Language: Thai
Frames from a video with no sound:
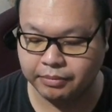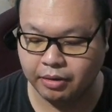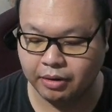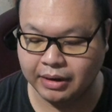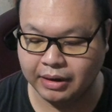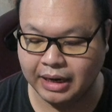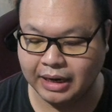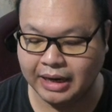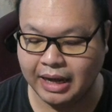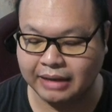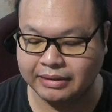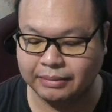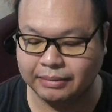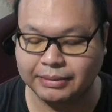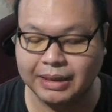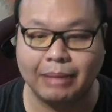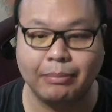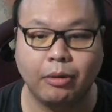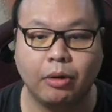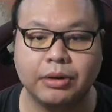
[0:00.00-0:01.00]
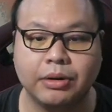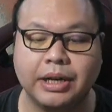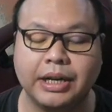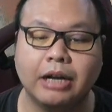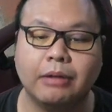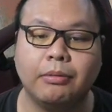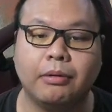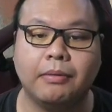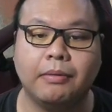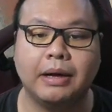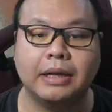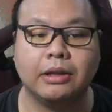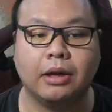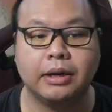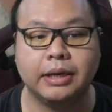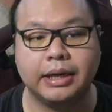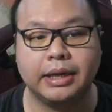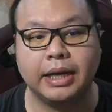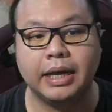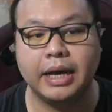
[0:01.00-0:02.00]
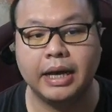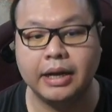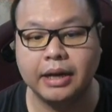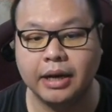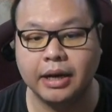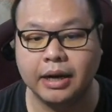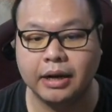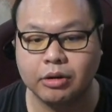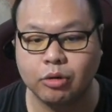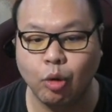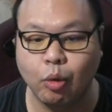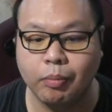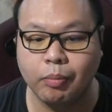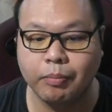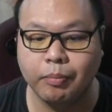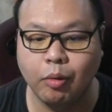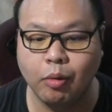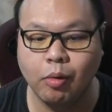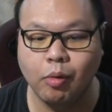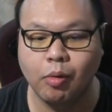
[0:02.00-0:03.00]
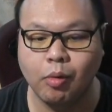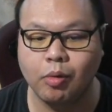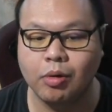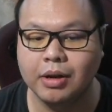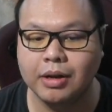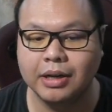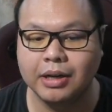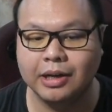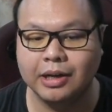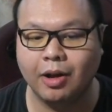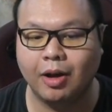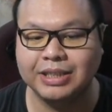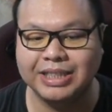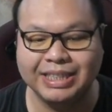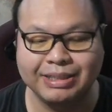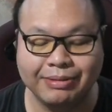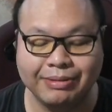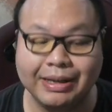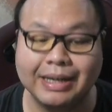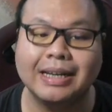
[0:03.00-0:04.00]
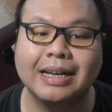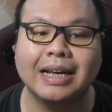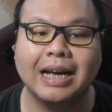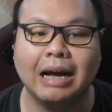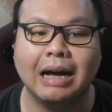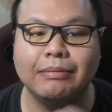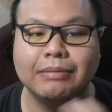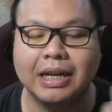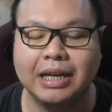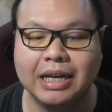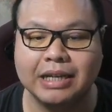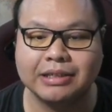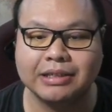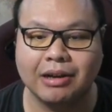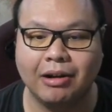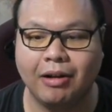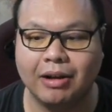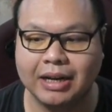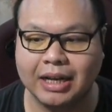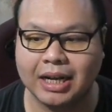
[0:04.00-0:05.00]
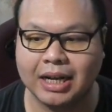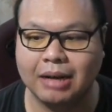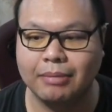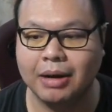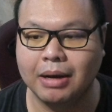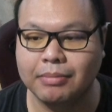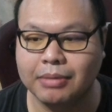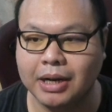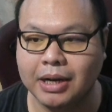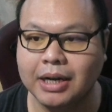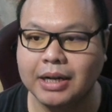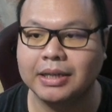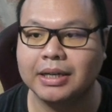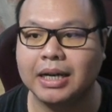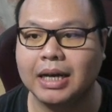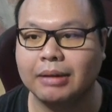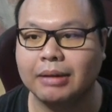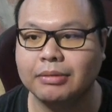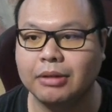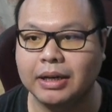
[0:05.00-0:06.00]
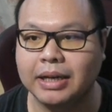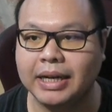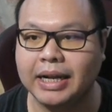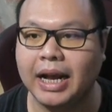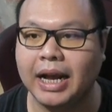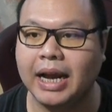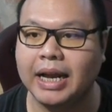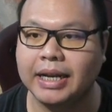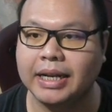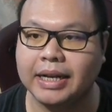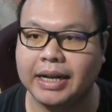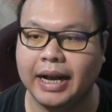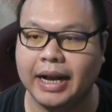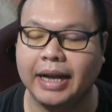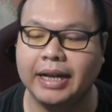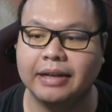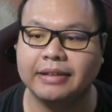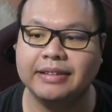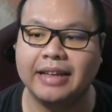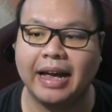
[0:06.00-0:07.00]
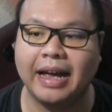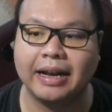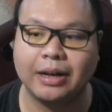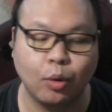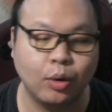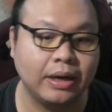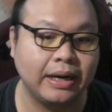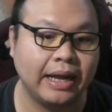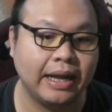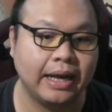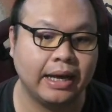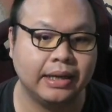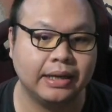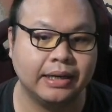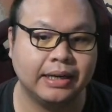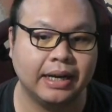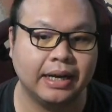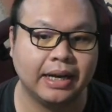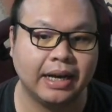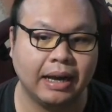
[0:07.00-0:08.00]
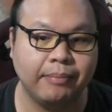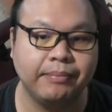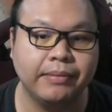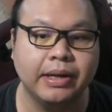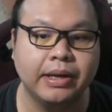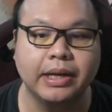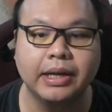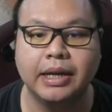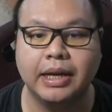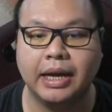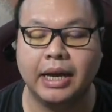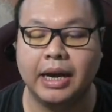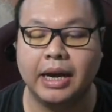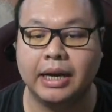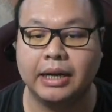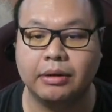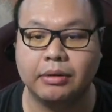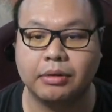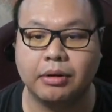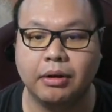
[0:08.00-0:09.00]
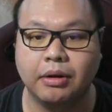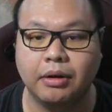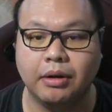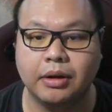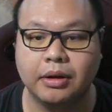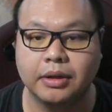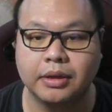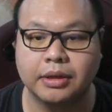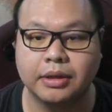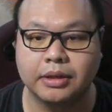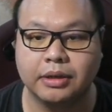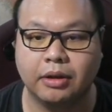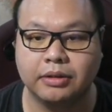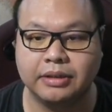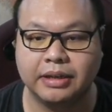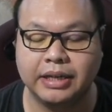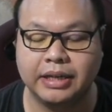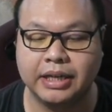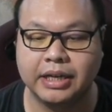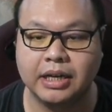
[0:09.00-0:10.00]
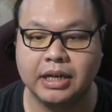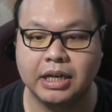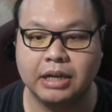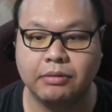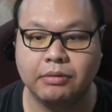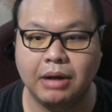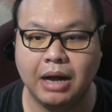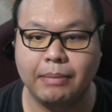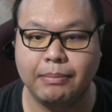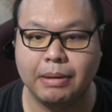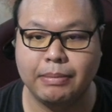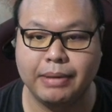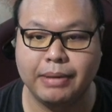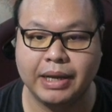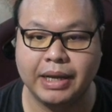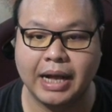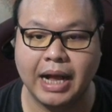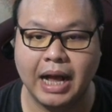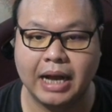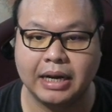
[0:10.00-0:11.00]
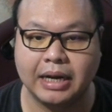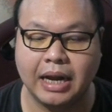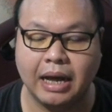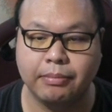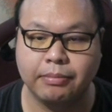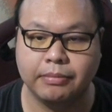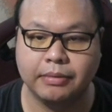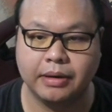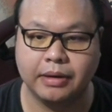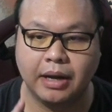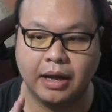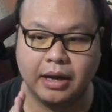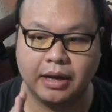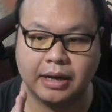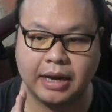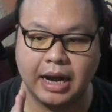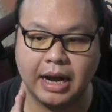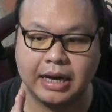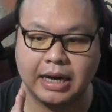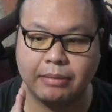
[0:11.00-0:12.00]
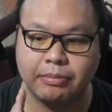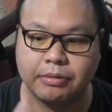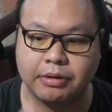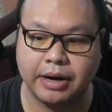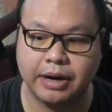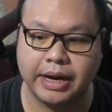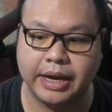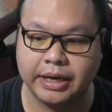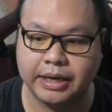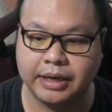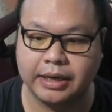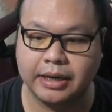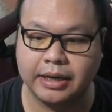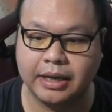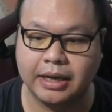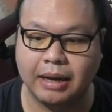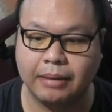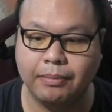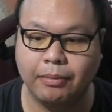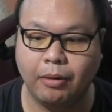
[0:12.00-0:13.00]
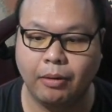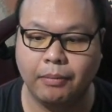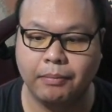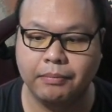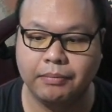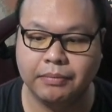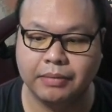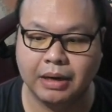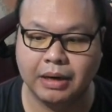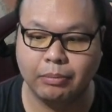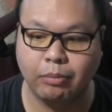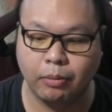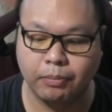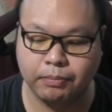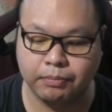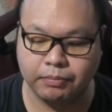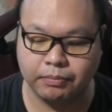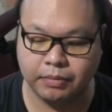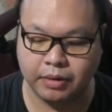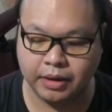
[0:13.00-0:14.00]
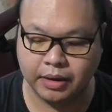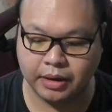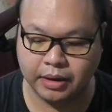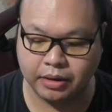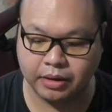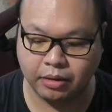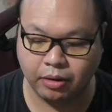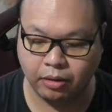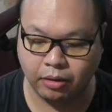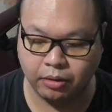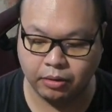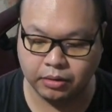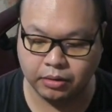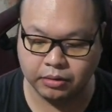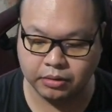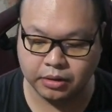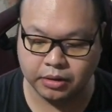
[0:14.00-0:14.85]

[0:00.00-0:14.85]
ค่อนข้างน่าจับตามองทีเดียว เพราะว่าตอนนี้กลุ่มผู้รอดชีวิตนะครับใน Discord เนี่ยก็เพิ่มขึ้นนะครับ ตอนนี้ใกล้ใกล้ถึงแสนคนแล้วนะครับอ่าแล้วก็นอกจากนี้ก็คือว่ามันมีการอัพการอัปเกรดนะครับ ผมระบบอของ